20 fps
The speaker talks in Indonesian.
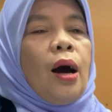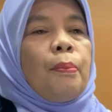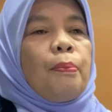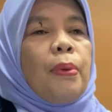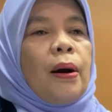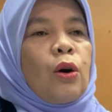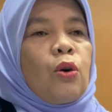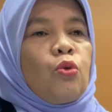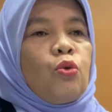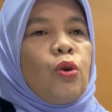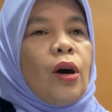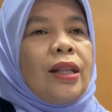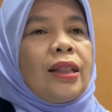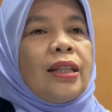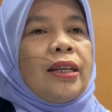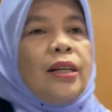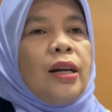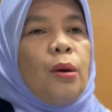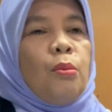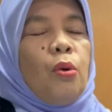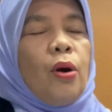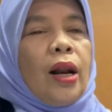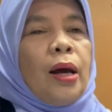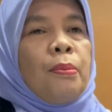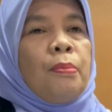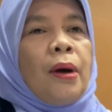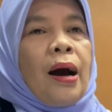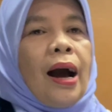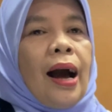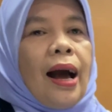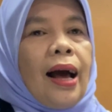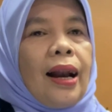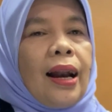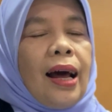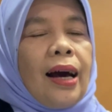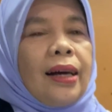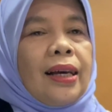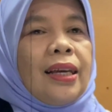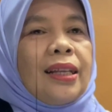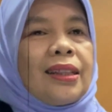penggugat tidak boleh
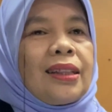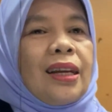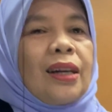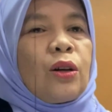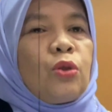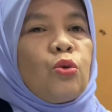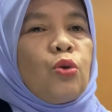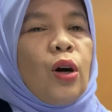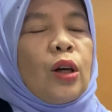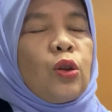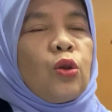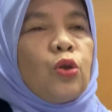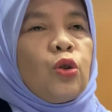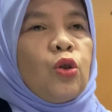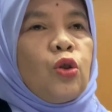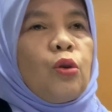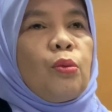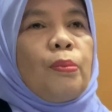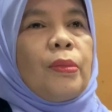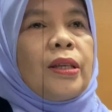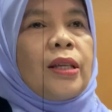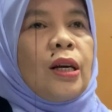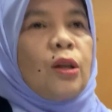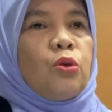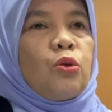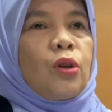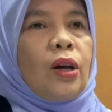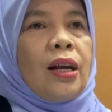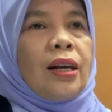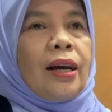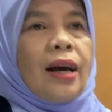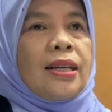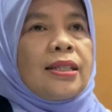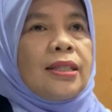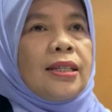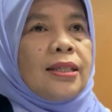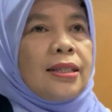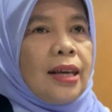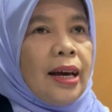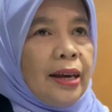menghalangi tergugat untuk menyalurkan
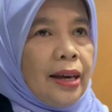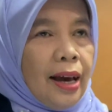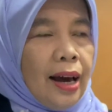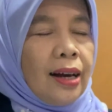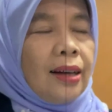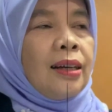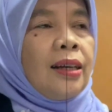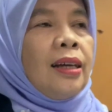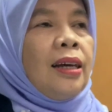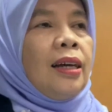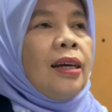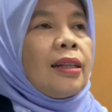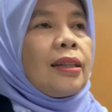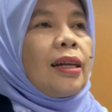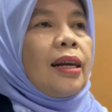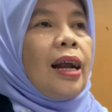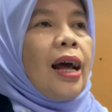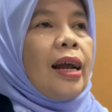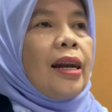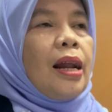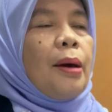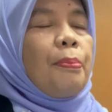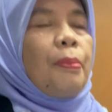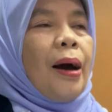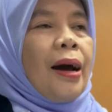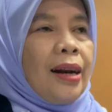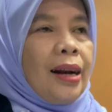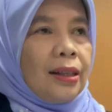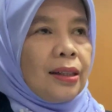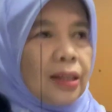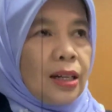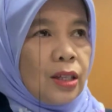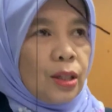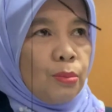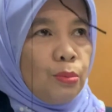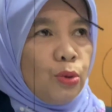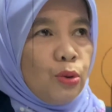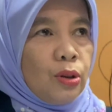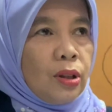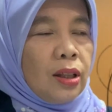kasih sayang terhadap anak
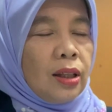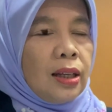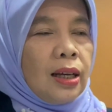tersebut